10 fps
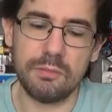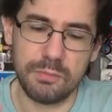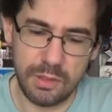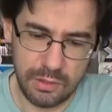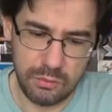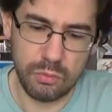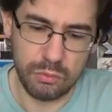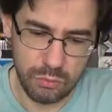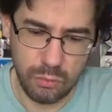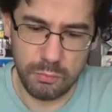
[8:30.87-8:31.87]
e
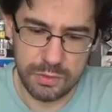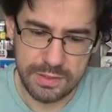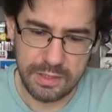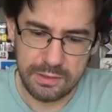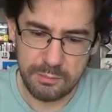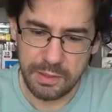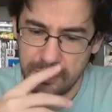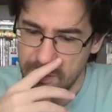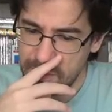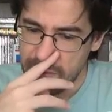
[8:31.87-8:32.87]
com, com o Boselli também
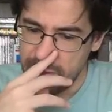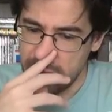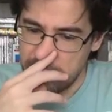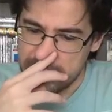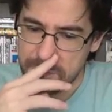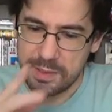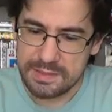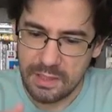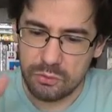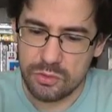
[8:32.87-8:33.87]
e depois também
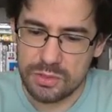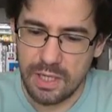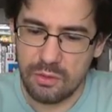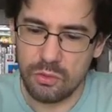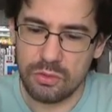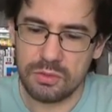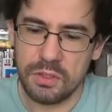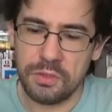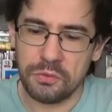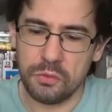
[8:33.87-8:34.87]
saldo Zagor
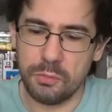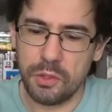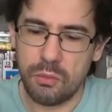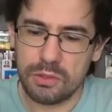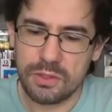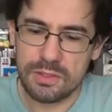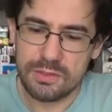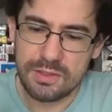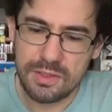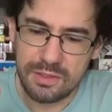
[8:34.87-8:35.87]
número
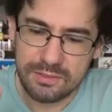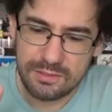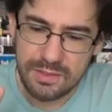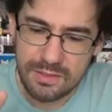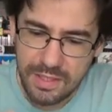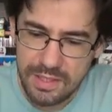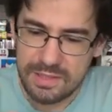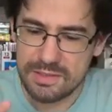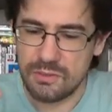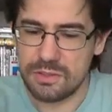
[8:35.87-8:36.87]

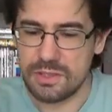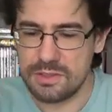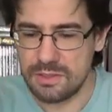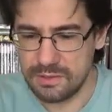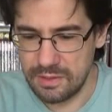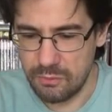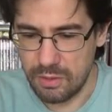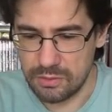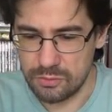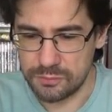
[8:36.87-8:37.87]
433 e
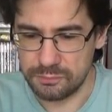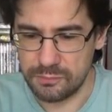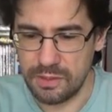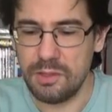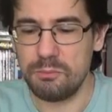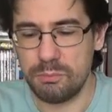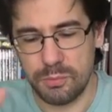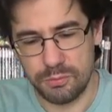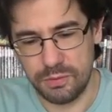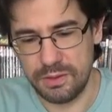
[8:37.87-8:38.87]
434. E,
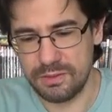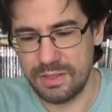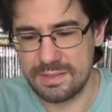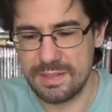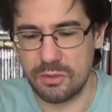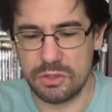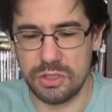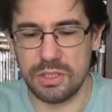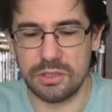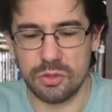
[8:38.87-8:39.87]
por fim, na Zagor
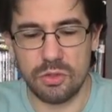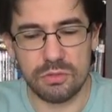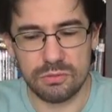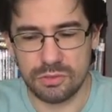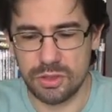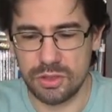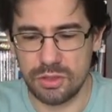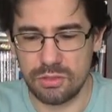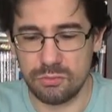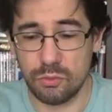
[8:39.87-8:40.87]
Gigante do,
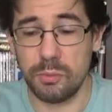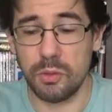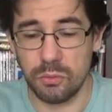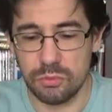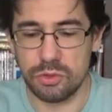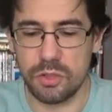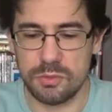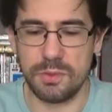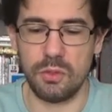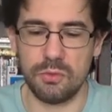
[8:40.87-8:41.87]
de, número 1 de
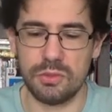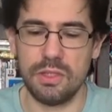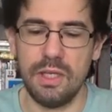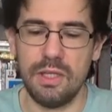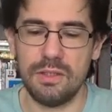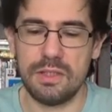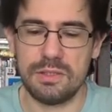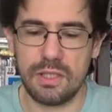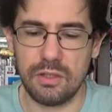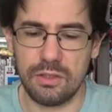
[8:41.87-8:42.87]
2011, na
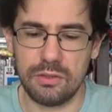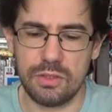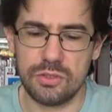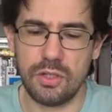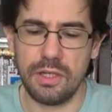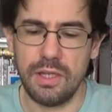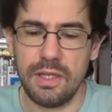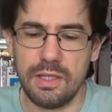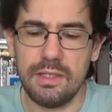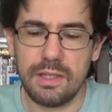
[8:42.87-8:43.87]
história, na história
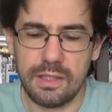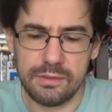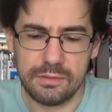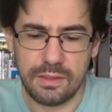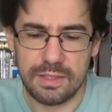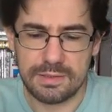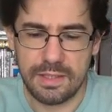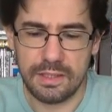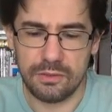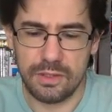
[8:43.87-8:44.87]
Il
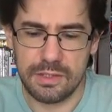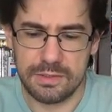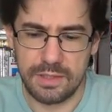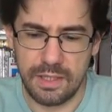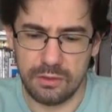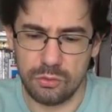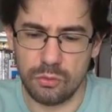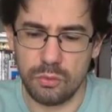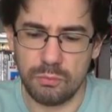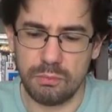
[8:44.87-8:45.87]
Castello nel Cielo
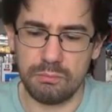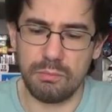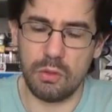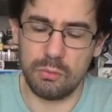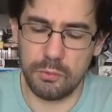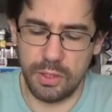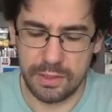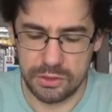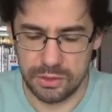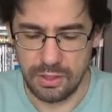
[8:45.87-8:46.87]
do Mauro
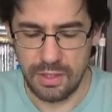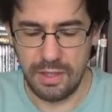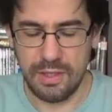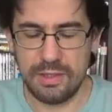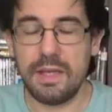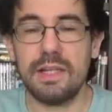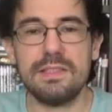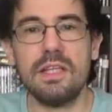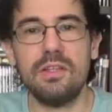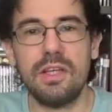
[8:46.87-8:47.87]
Buratti. E é
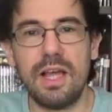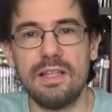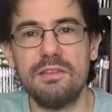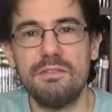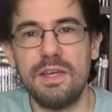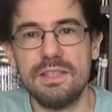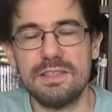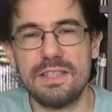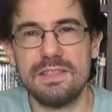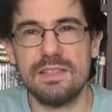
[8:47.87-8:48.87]
engraçado que cada
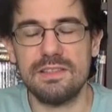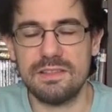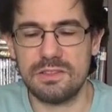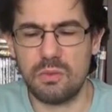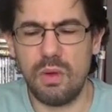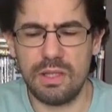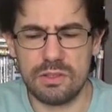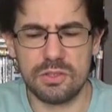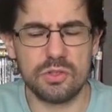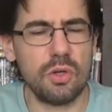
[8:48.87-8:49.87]
vez essas
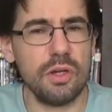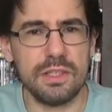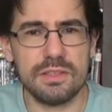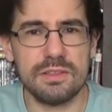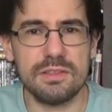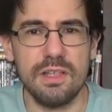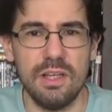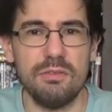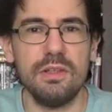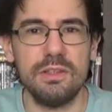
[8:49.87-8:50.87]
quatro histórias
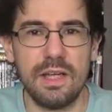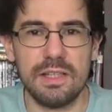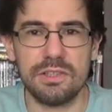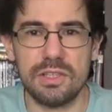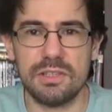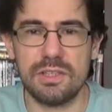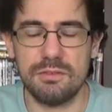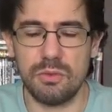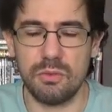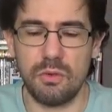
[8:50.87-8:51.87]
fantásticas que
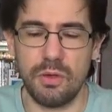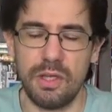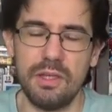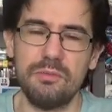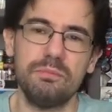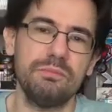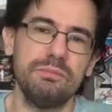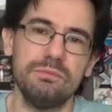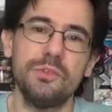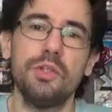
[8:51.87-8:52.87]
vão ocorrer
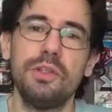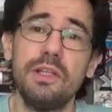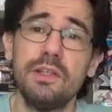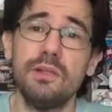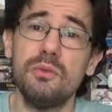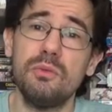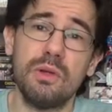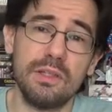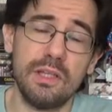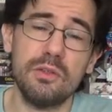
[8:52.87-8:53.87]
de 81
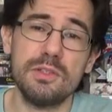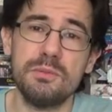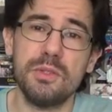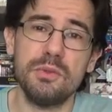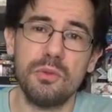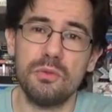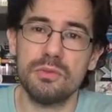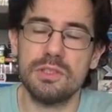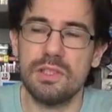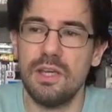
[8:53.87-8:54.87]
até 2011,